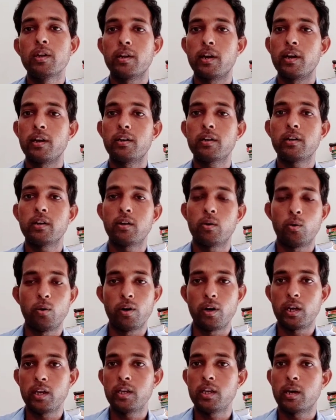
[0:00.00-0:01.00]
राइट
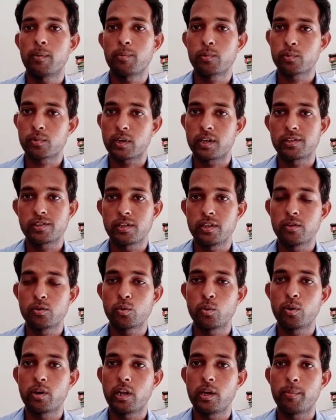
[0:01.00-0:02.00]
और ना ही आप उसका स्क्रीन
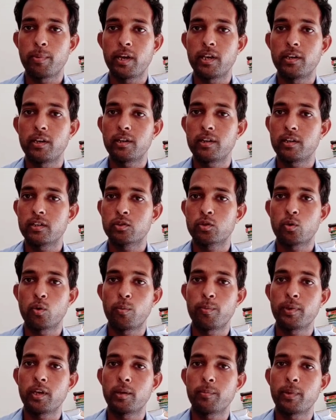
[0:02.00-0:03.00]
ले पाएंगे टेक्स्ट
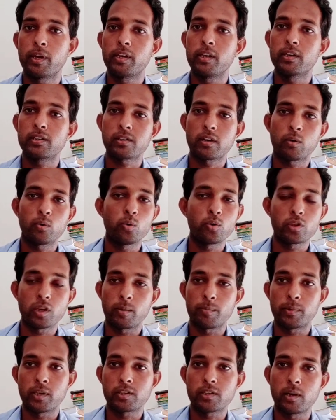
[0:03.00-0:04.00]
कॉपी कर पाएंगे ऐसा कुछ
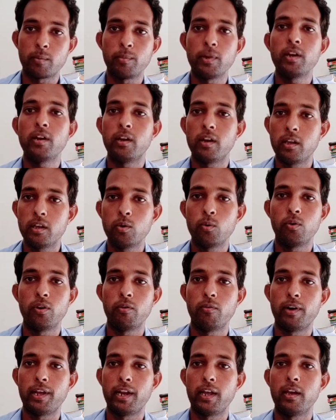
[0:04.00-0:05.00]
आपके सामने नहीं
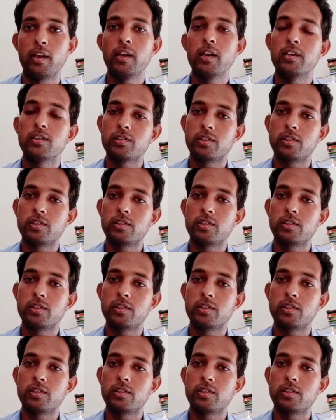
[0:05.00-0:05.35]
होने वाला है